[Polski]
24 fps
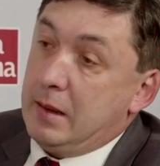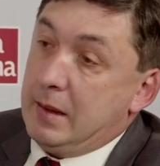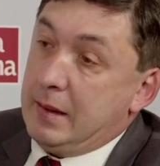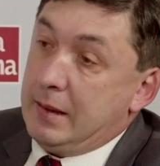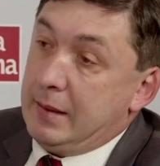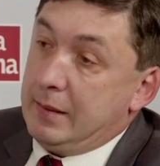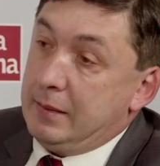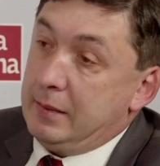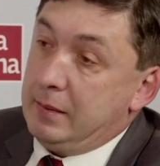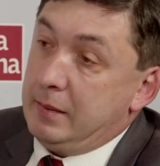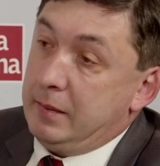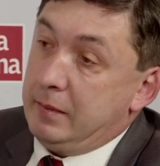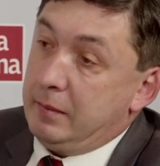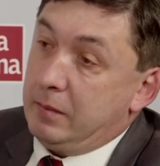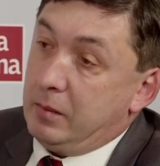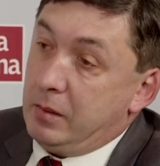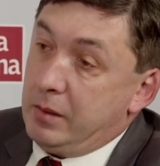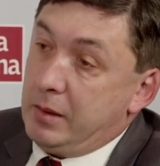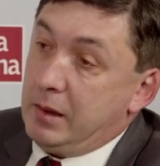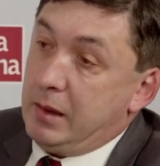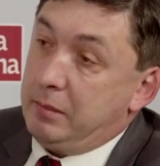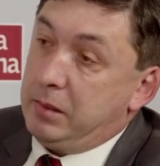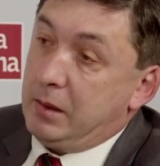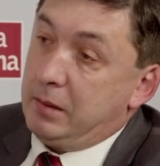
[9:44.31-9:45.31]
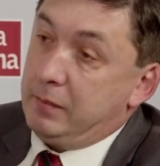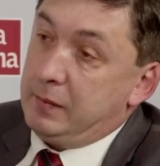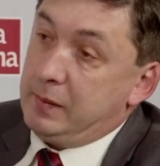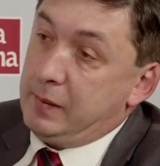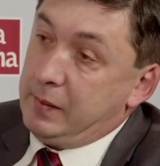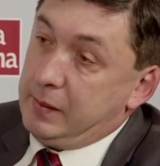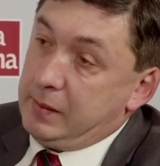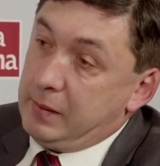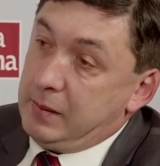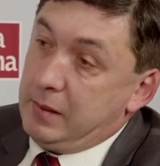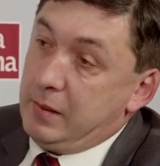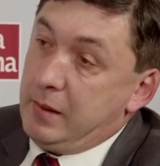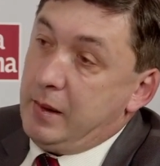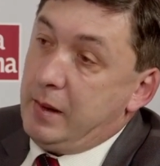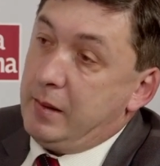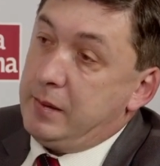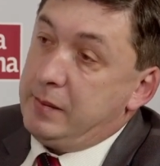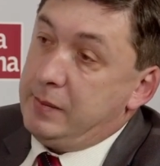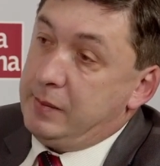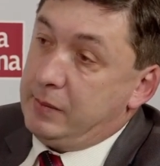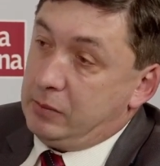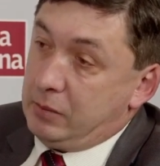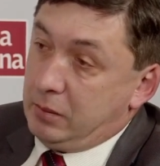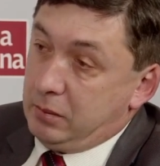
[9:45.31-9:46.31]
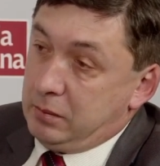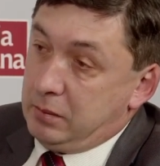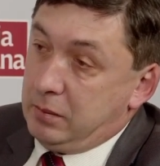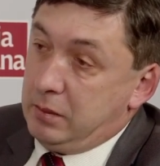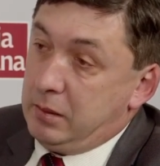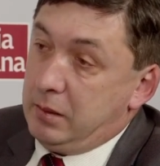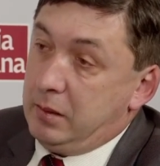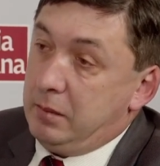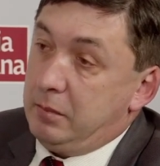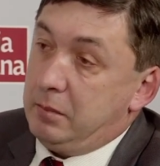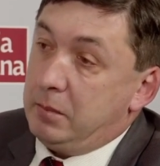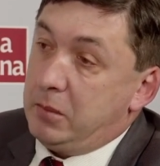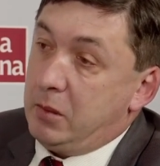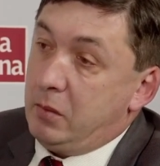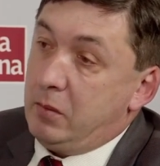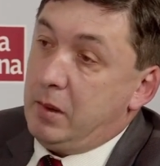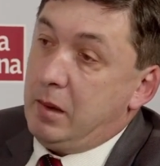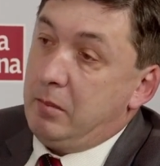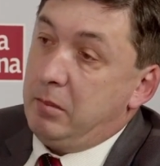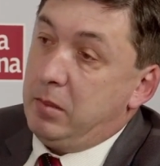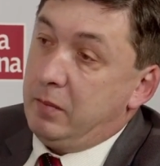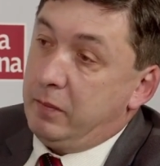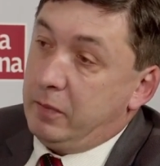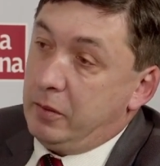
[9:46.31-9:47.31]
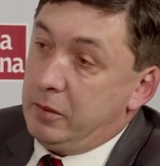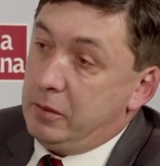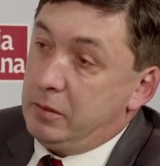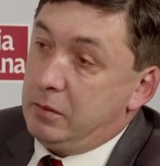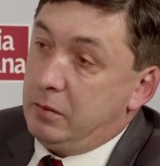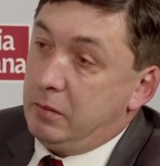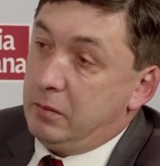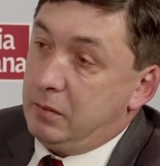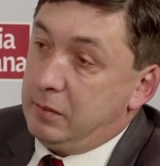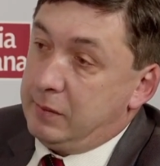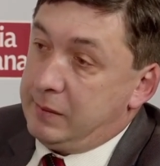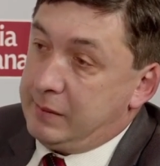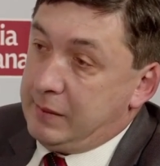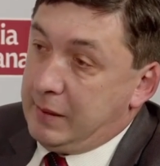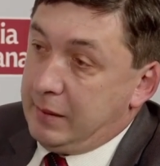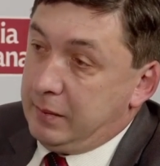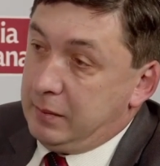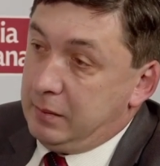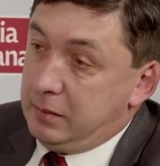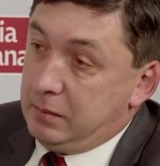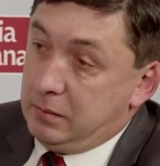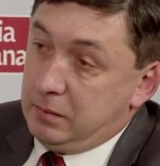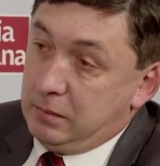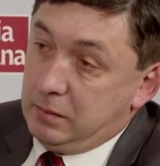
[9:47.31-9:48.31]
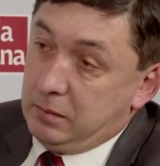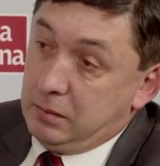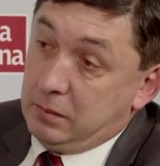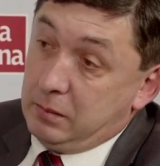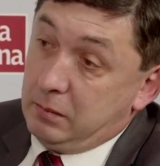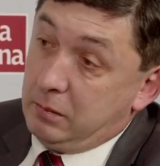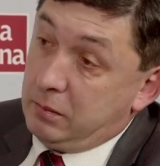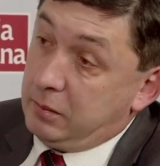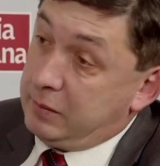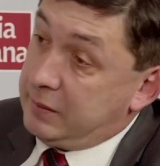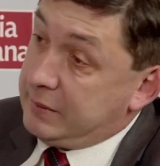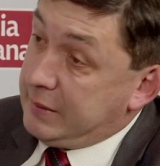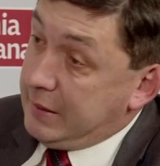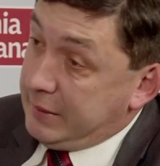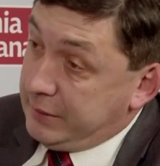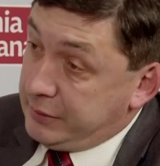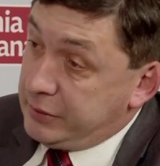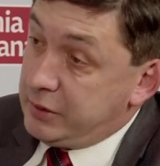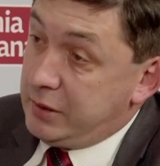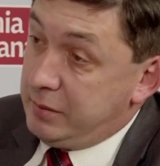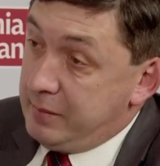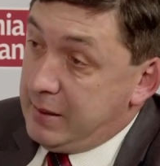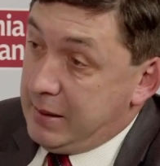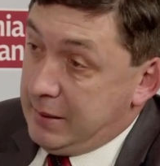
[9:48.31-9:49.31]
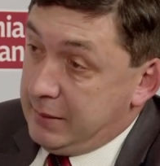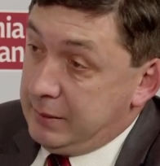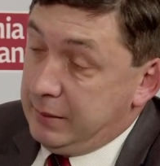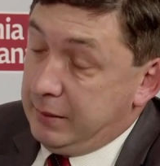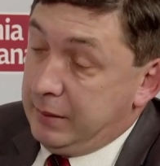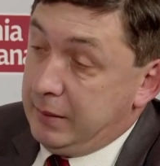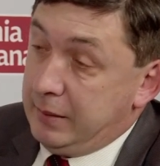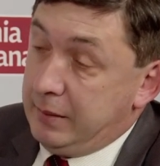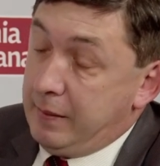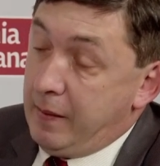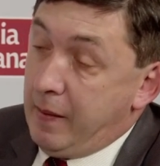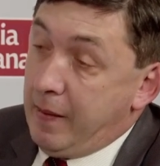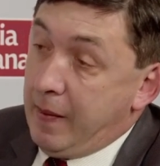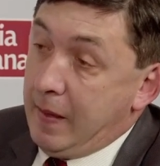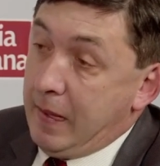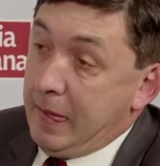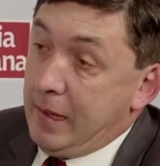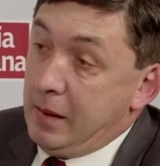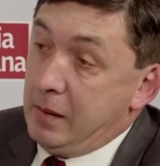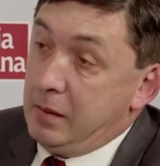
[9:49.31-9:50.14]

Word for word: ale wojna prewencyjna istotnie byłaby wojną o, za, o zatrzymanie